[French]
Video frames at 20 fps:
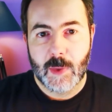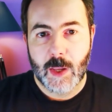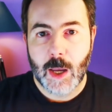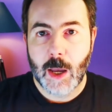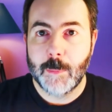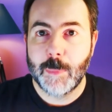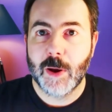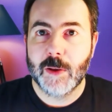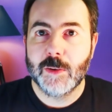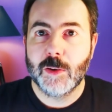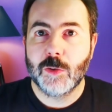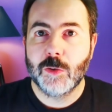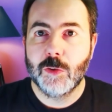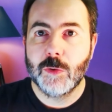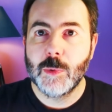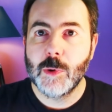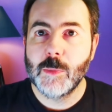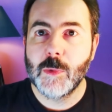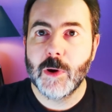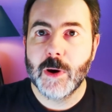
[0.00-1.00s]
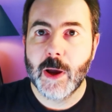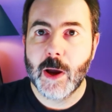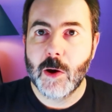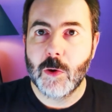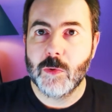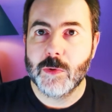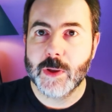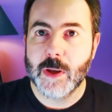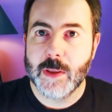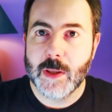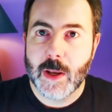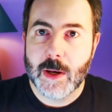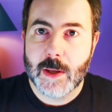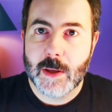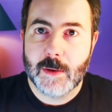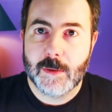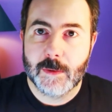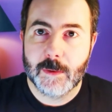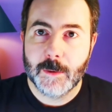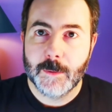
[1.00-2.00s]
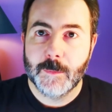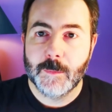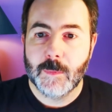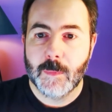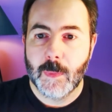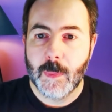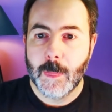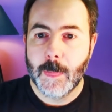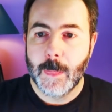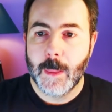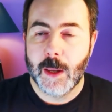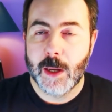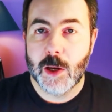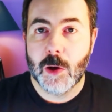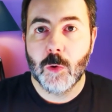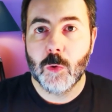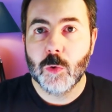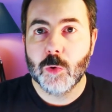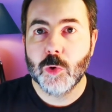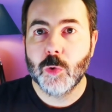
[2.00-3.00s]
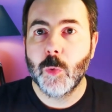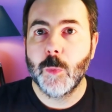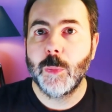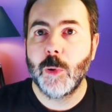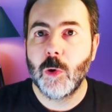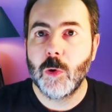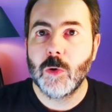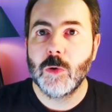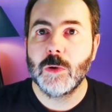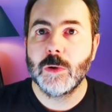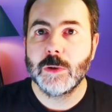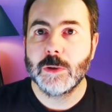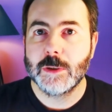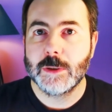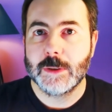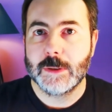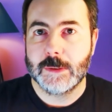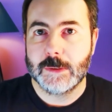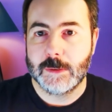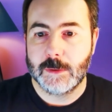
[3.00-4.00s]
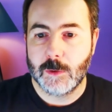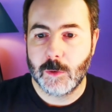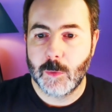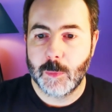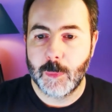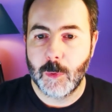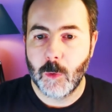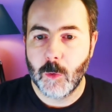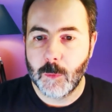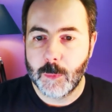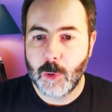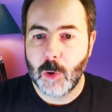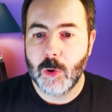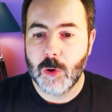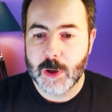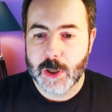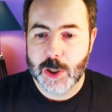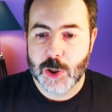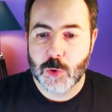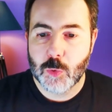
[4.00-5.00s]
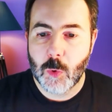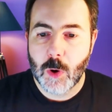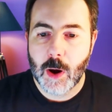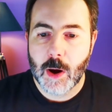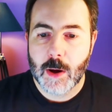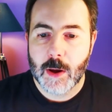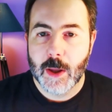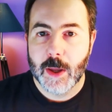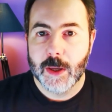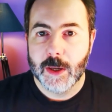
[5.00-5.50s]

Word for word: À partir de ce moment-là, on analyse et on, prend, euh, prend les choix